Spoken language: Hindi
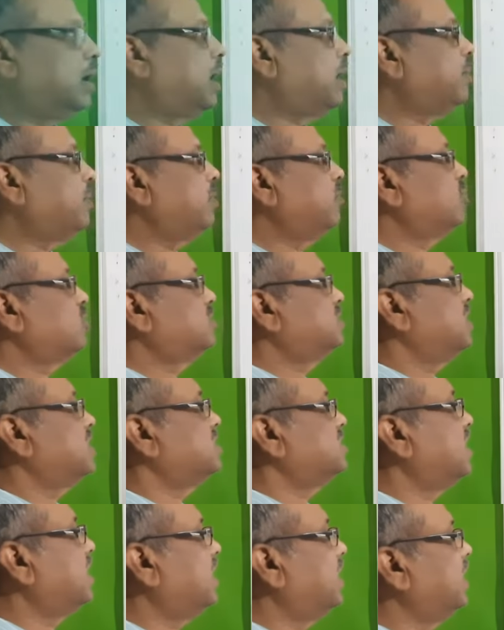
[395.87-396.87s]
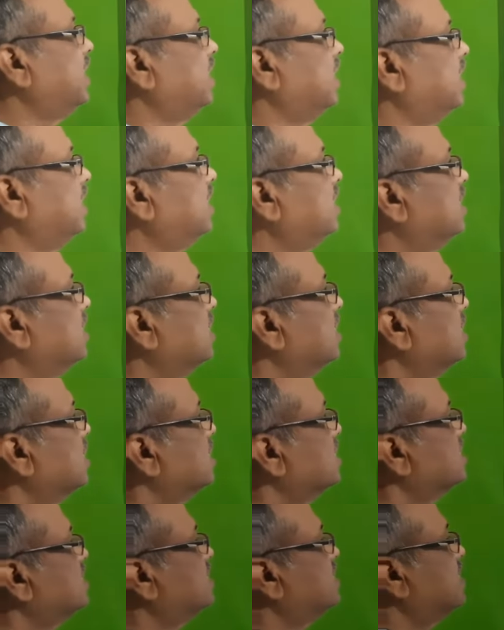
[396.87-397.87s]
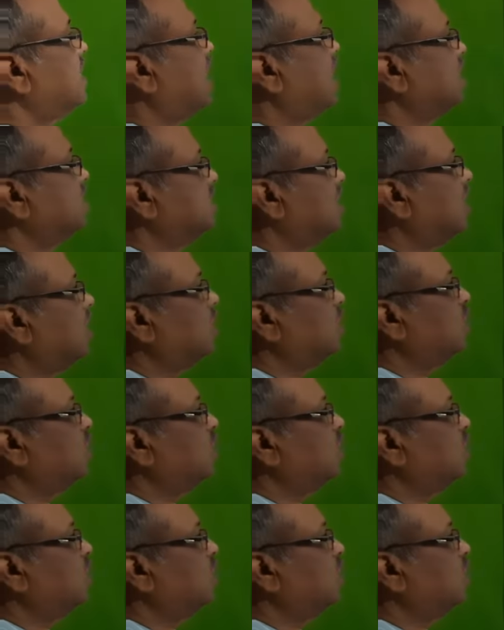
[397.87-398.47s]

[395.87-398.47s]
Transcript: अब हम लोग चर्चा करेंगे साझा